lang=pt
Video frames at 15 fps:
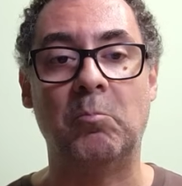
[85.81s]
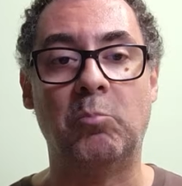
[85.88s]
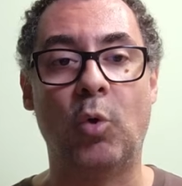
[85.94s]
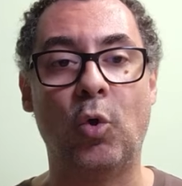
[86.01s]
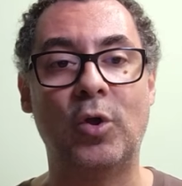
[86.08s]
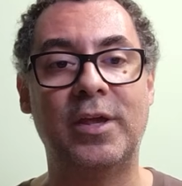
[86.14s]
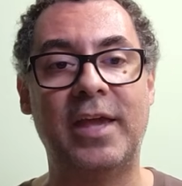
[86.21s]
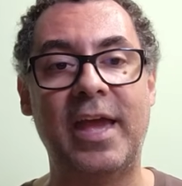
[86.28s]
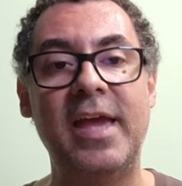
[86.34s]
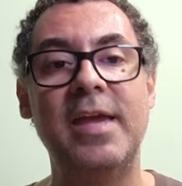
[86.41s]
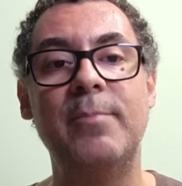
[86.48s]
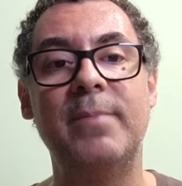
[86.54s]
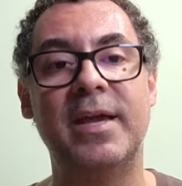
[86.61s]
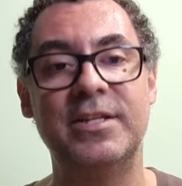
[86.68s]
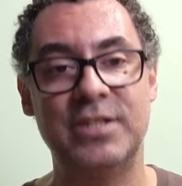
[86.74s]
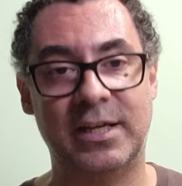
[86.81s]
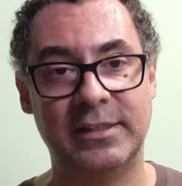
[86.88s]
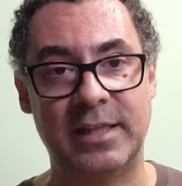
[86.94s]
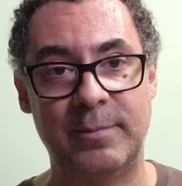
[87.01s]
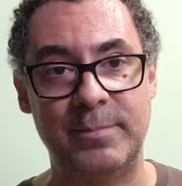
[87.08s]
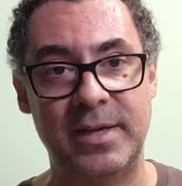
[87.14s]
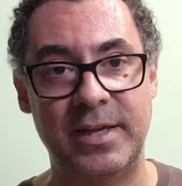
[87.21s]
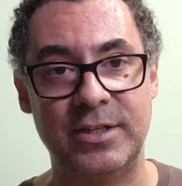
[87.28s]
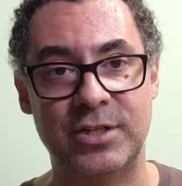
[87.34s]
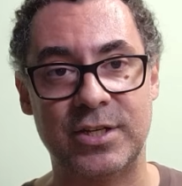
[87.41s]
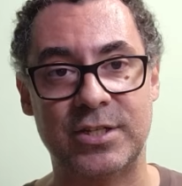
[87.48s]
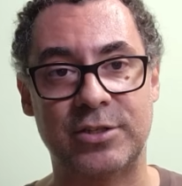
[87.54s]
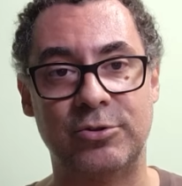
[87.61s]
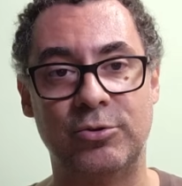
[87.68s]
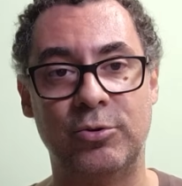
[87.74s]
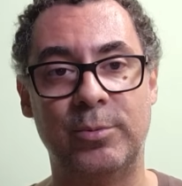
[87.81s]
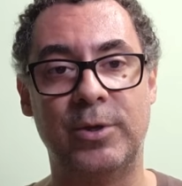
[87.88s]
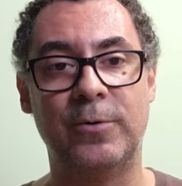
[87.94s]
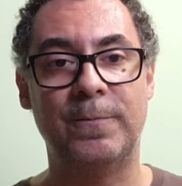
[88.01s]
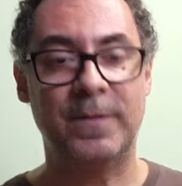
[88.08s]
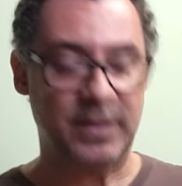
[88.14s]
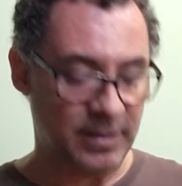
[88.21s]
Bloqueie imediatamente esse número